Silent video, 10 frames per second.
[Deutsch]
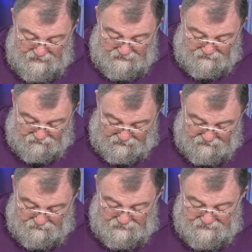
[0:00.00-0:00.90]
Jetzt
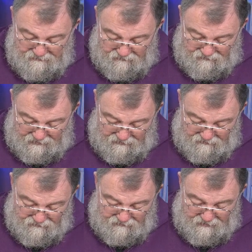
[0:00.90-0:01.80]
schalte ich mal diese
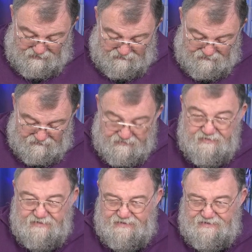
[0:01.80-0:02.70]
Steckdose hier aus.
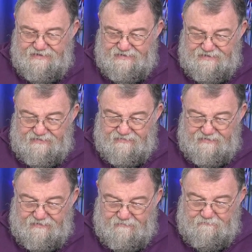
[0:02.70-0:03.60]
Diese
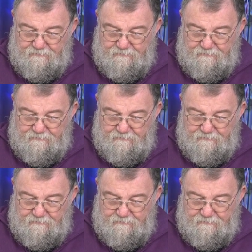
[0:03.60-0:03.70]
hier.